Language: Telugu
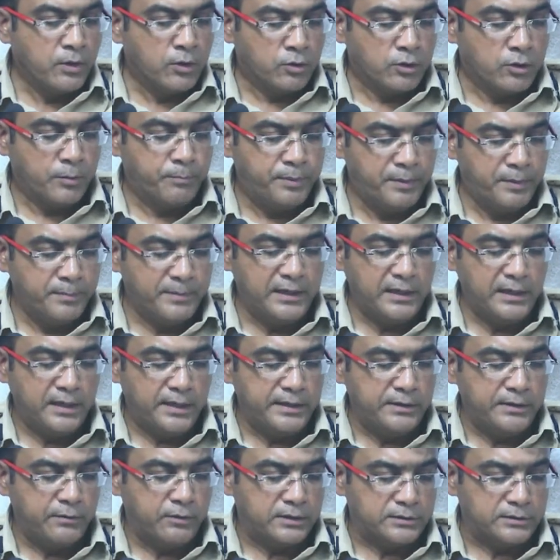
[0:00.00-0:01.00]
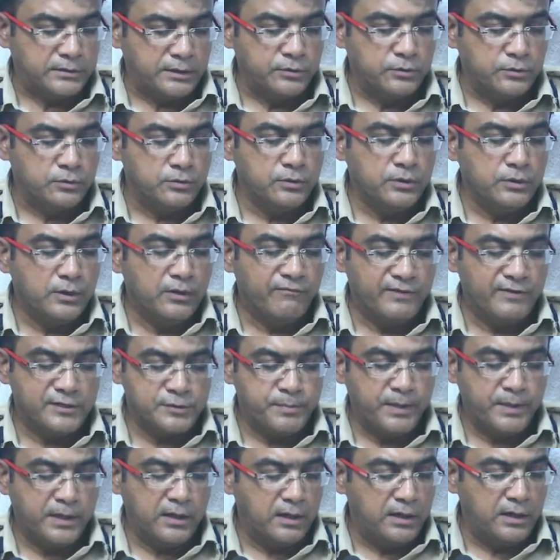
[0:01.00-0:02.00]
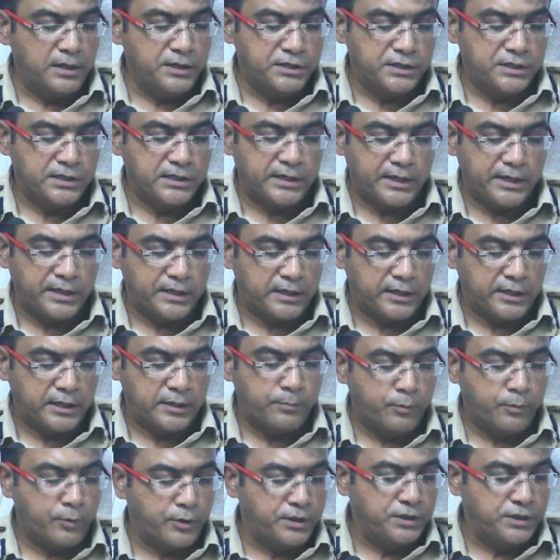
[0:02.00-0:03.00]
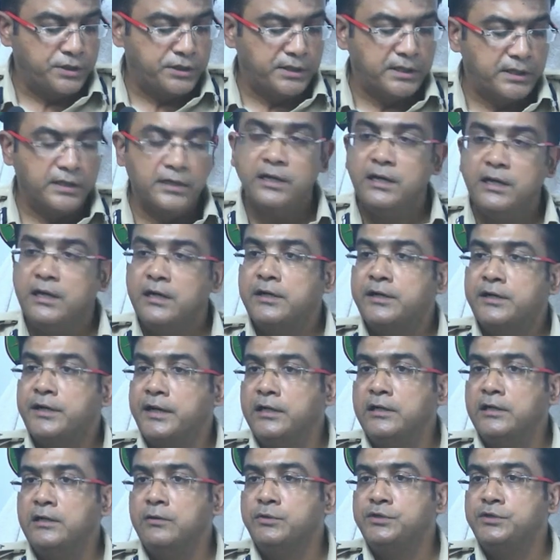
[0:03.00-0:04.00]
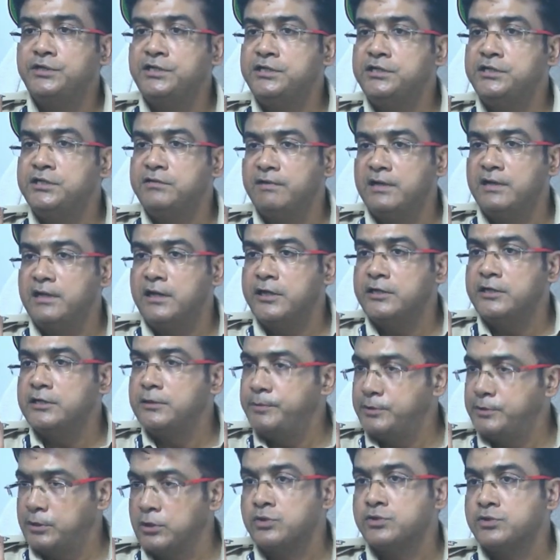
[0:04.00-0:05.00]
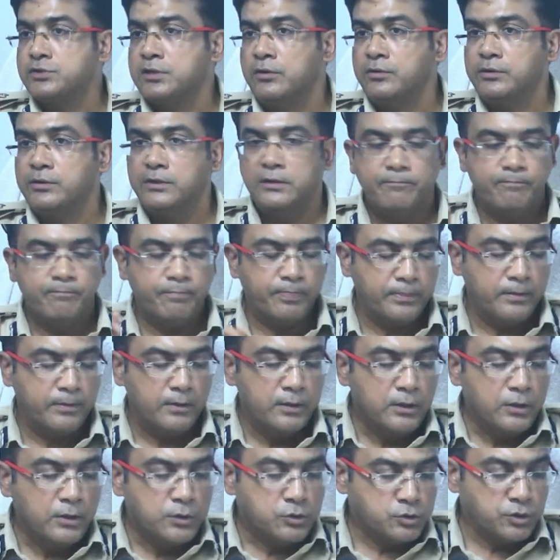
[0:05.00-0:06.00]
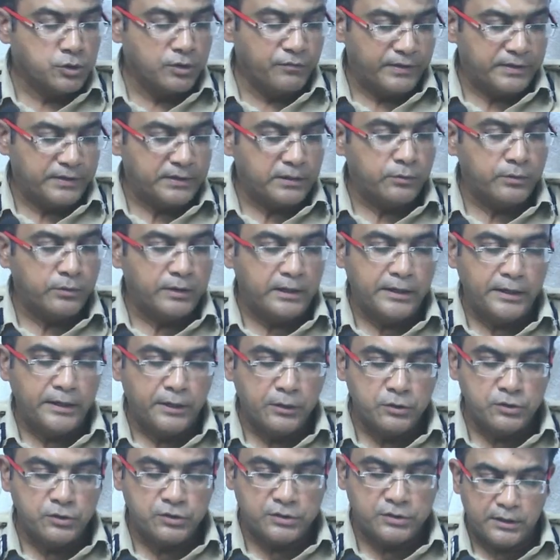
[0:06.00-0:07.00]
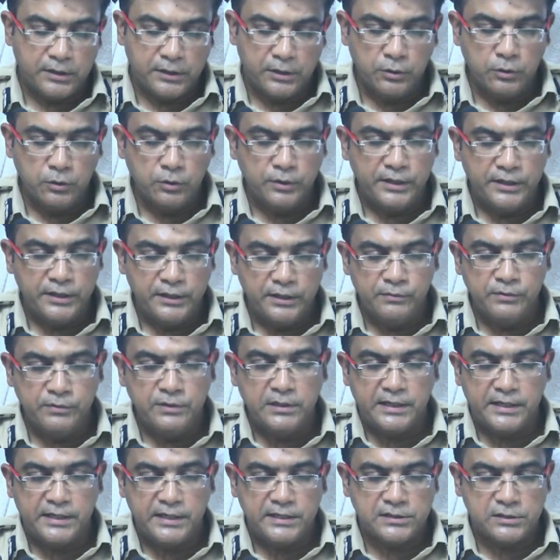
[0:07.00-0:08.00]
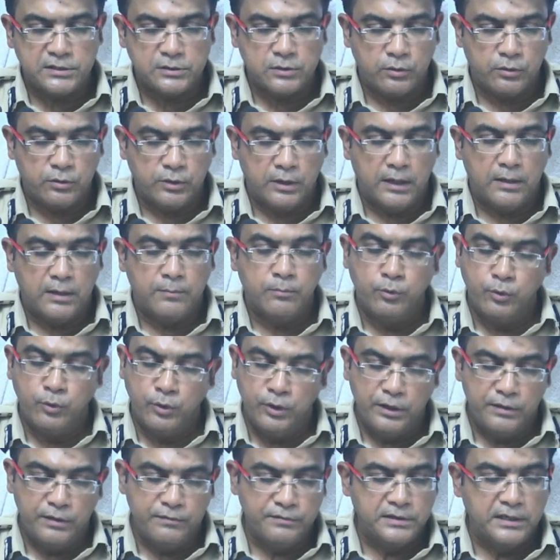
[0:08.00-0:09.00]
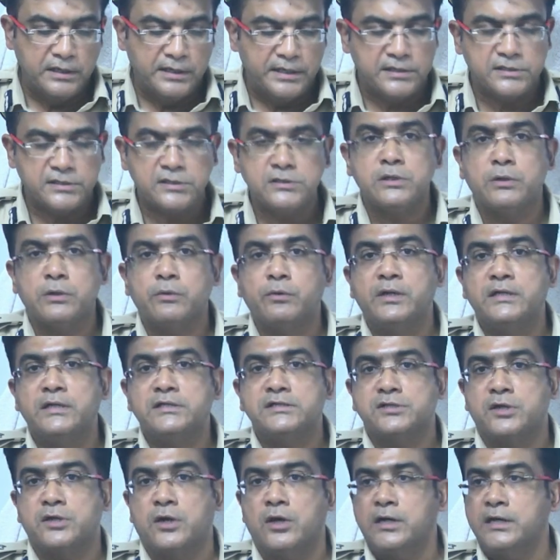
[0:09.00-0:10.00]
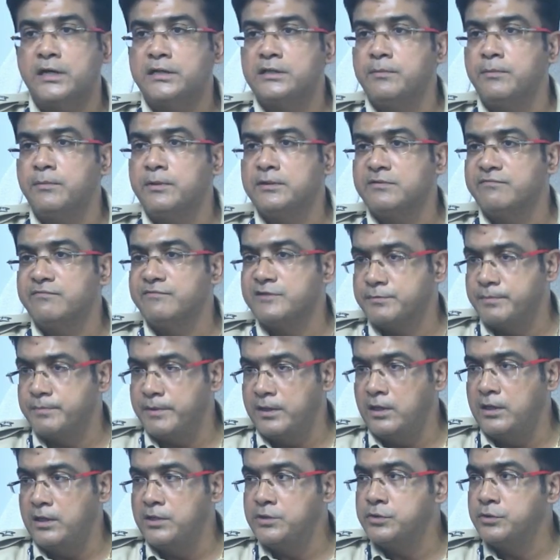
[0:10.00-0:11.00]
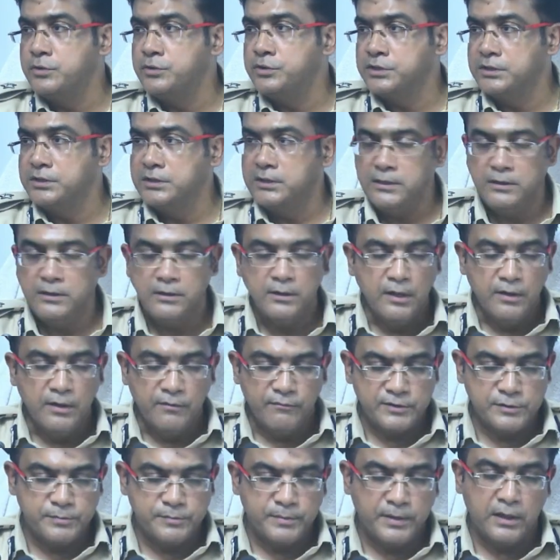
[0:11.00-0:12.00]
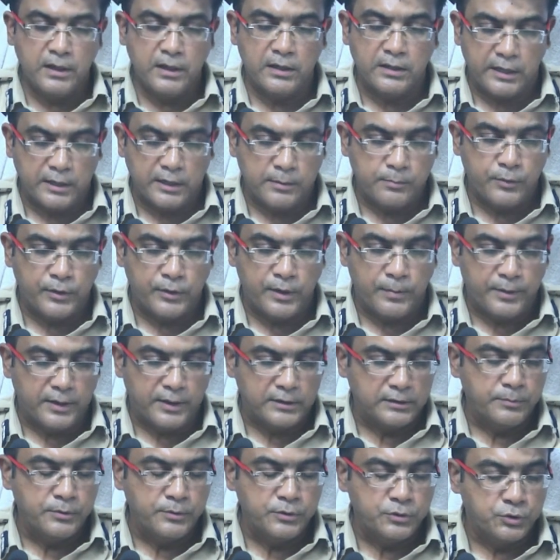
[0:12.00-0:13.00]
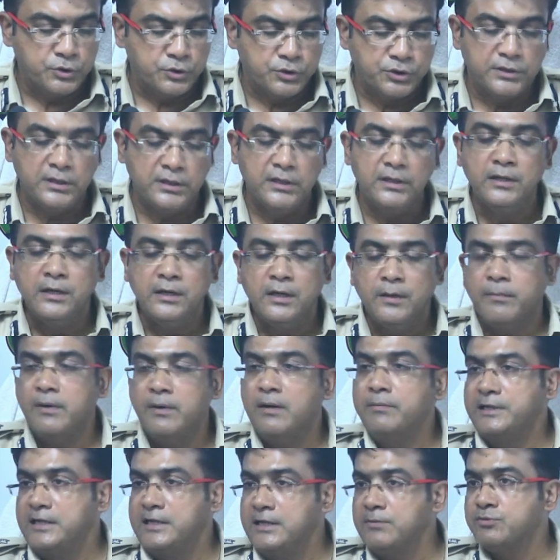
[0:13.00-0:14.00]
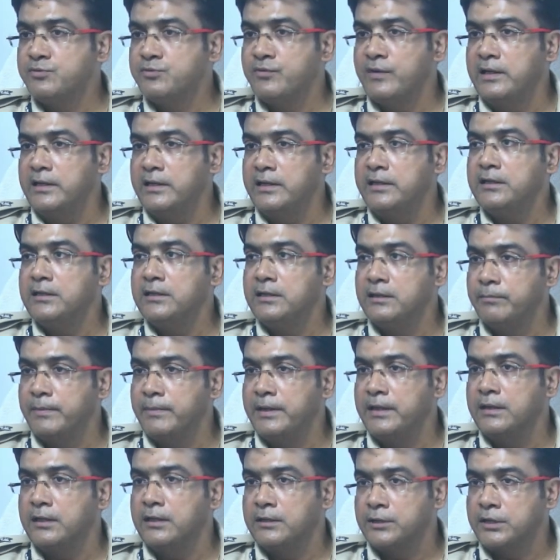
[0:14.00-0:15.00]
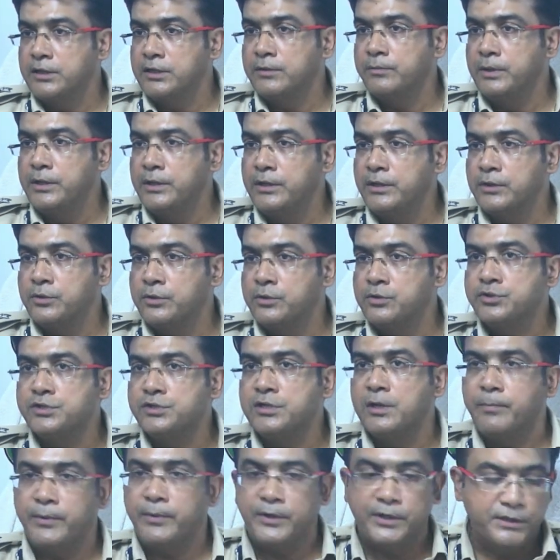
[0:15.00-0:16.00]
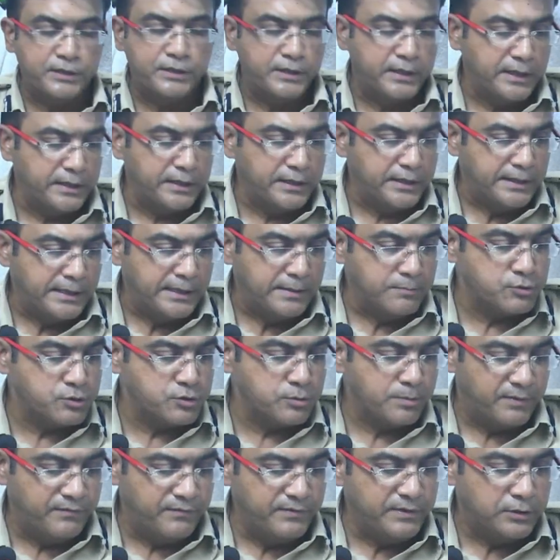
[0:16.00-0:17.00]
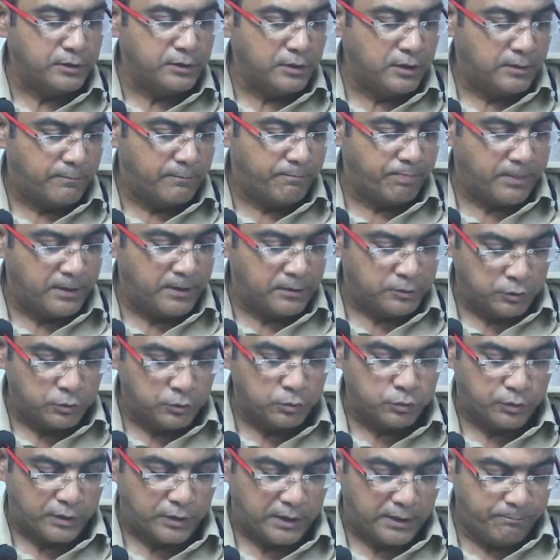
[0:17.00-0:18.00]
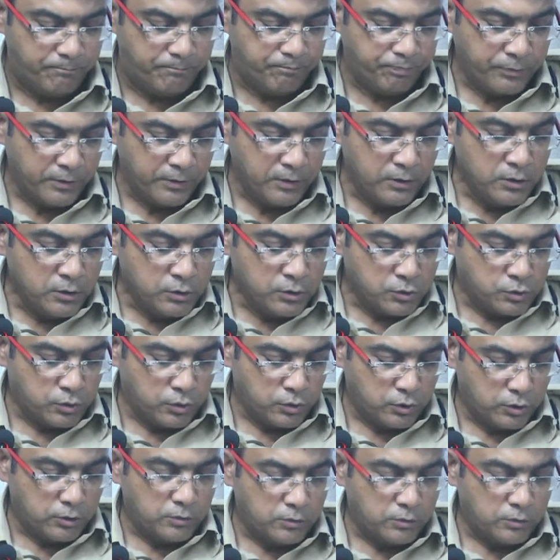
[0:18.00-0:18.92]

ఒక బిమల్ అనే ఒక అతను వెస్ట్ బెంగాల్ నుంచి కరెక్ట్పూర్ నుంచి ట్రైన్లో వచ్చి ఇచ్చి వెళ్ళాడని చెప్పి తెలుస్తా ఉంది సో ఇవంతా కూడా రెండు రెండు ఇండివిజువల్ కేసెస్లో కూడా మూడు ఇండివిజువల్ కేసెస్లో కూడా స్టాక్ అయితే మాత్రం వెస్ట్ బెంగాల్ నుంచి వచ్చింది వెస్ట్ బెంగాల్ ఖరగ్పూర్ ఆ ప్రాంతం నుంచి వచ్చింది మా టీమ్స్ వెళ్ళినాయి ఈ మెయిన్ మెయిన్ అక్యూజ్ని అప్రహెండ్ చేయడానికి టీమ్స్ అవి తిరుగుతున్నాయి సో